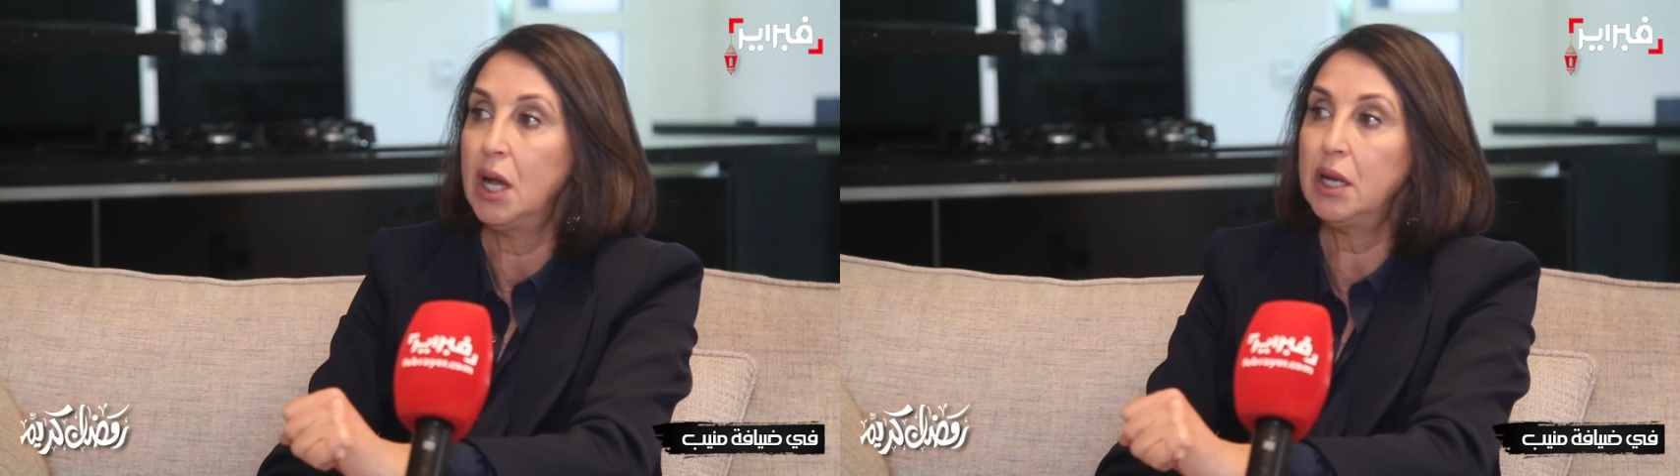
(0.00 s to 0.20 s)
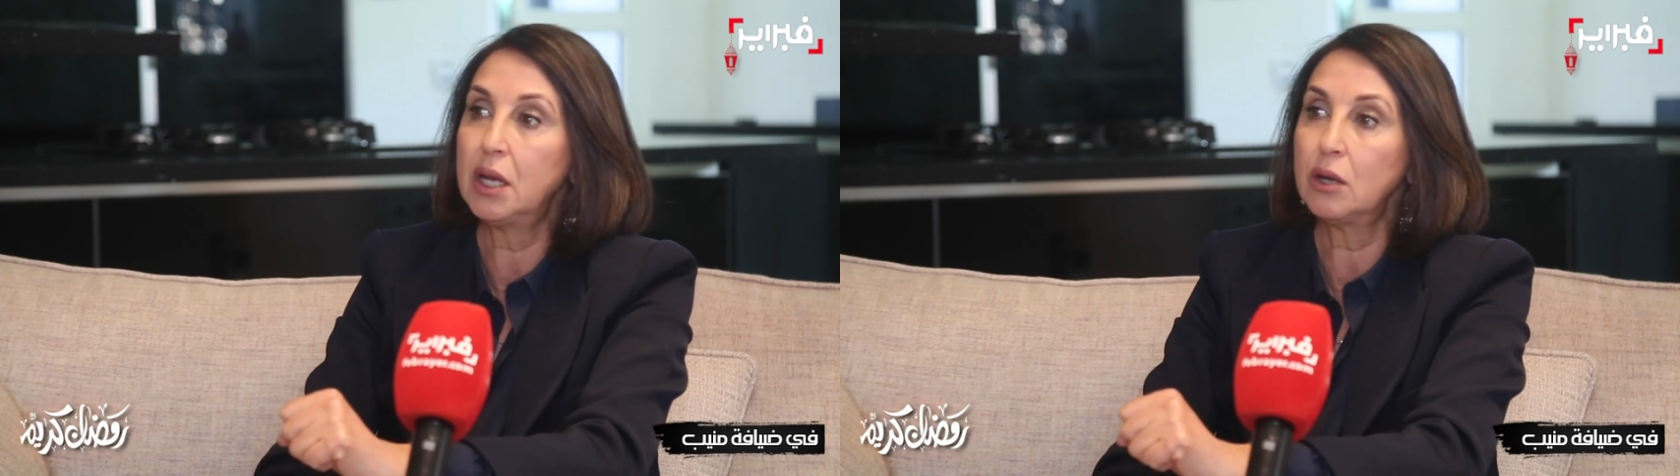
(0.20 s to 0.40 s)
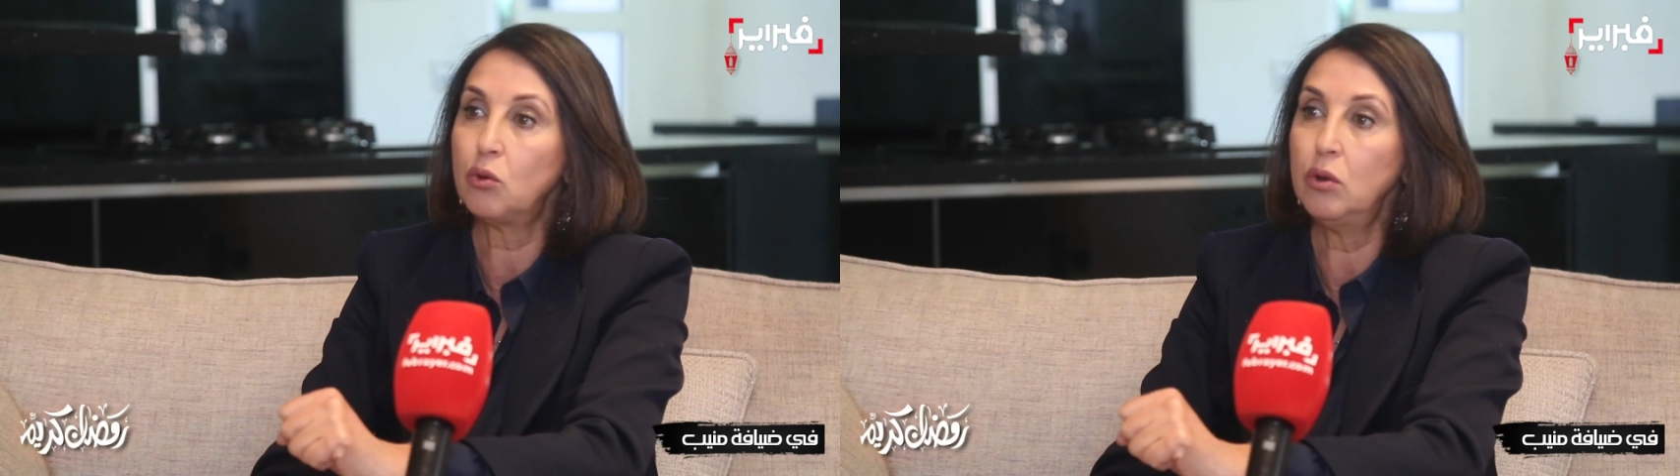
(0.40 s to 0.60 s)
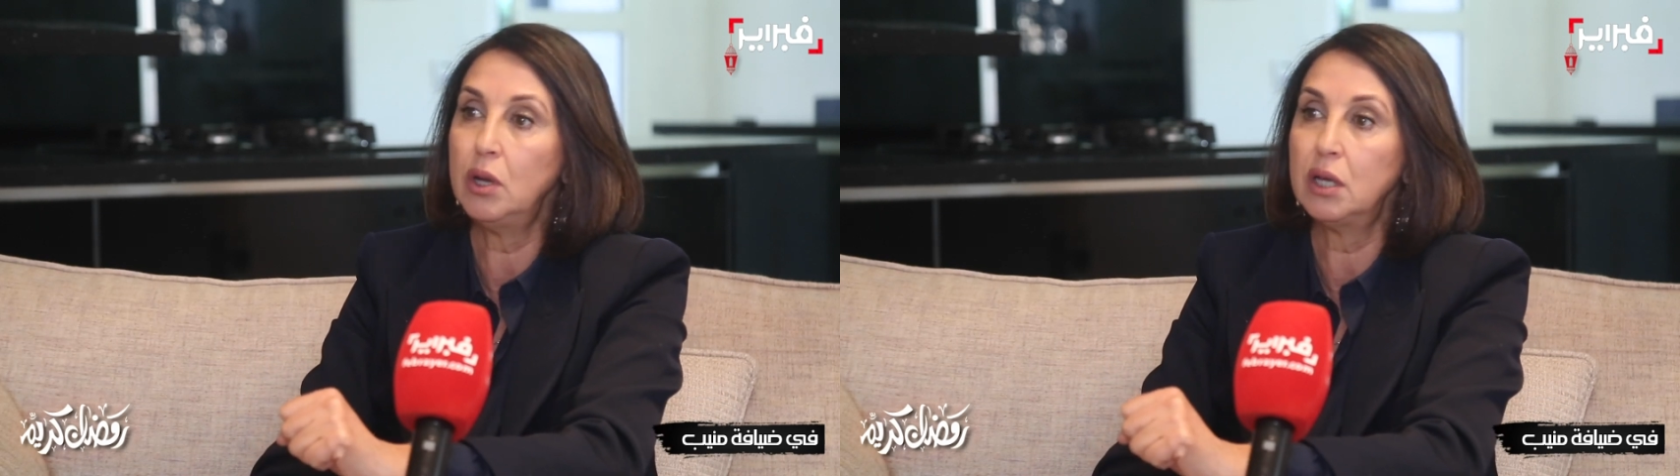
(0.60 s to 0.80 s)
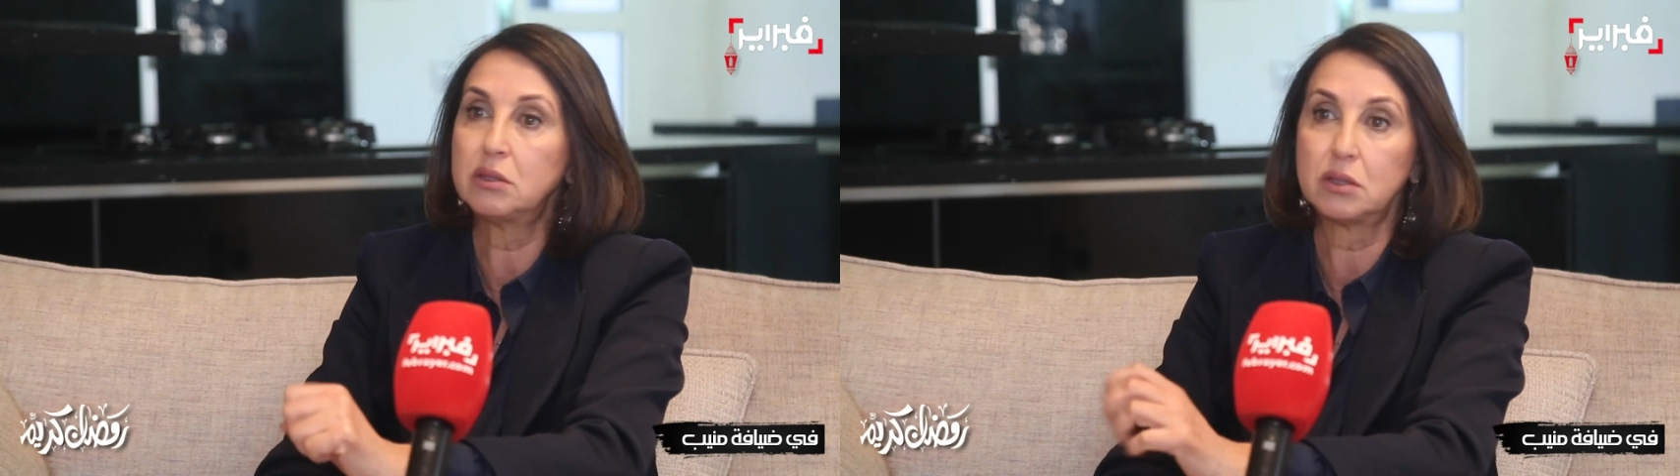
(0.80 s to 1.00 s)
انا
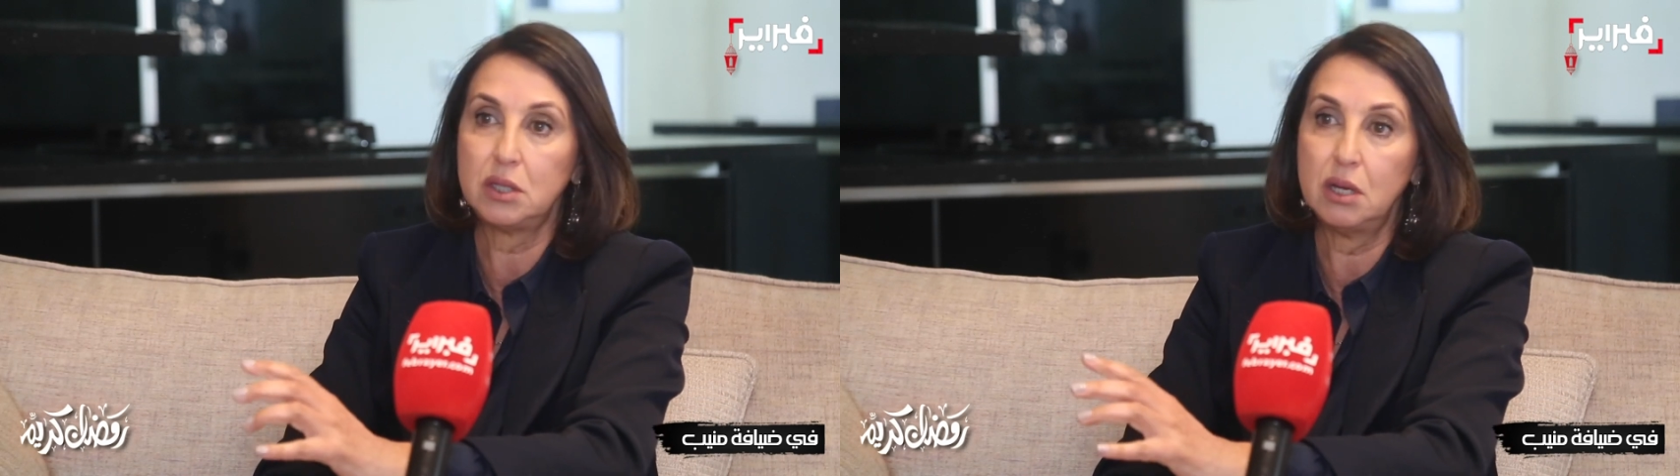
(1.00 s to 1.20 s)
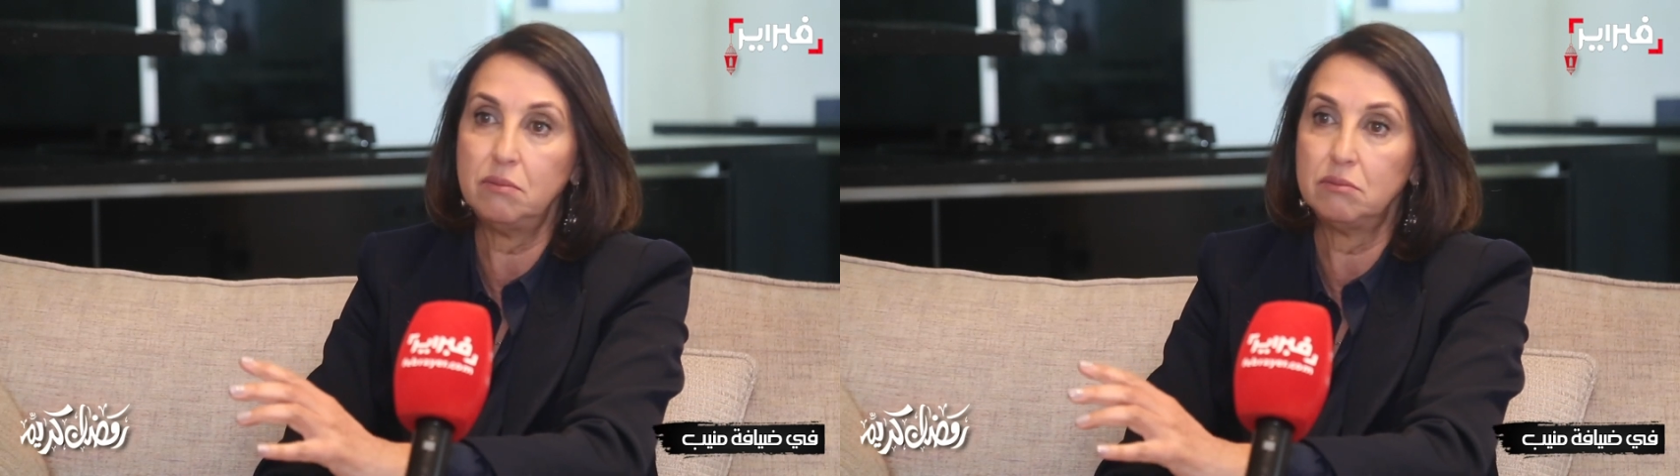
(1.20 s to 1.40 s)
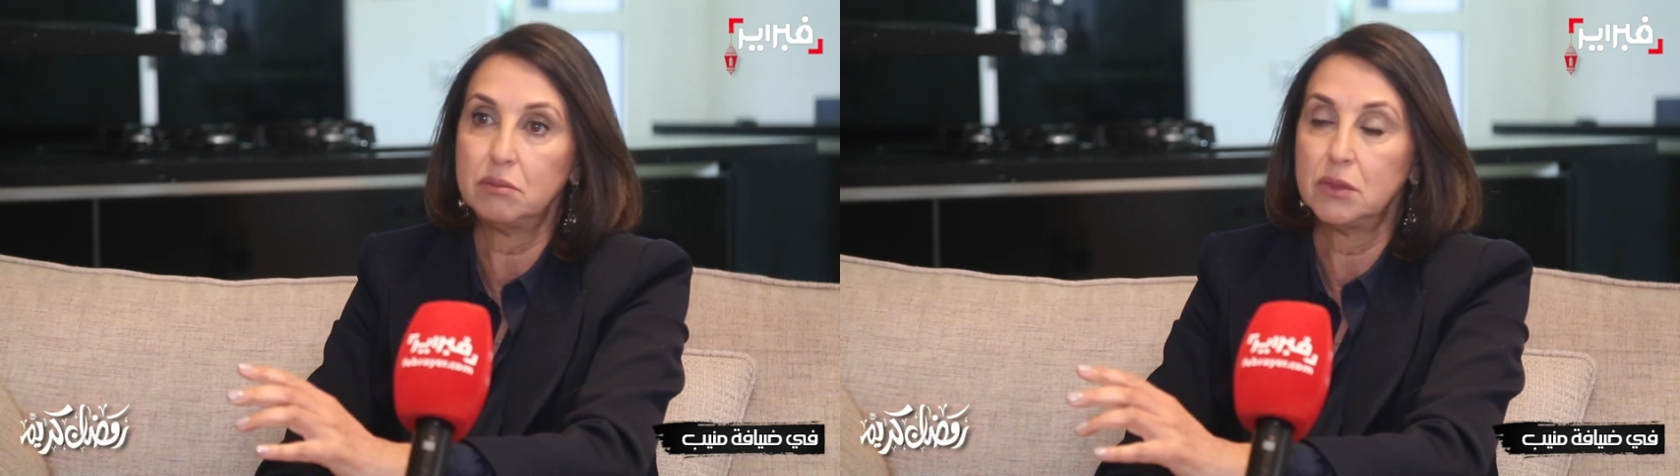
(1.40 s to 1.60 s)
كنقول هذا الصيام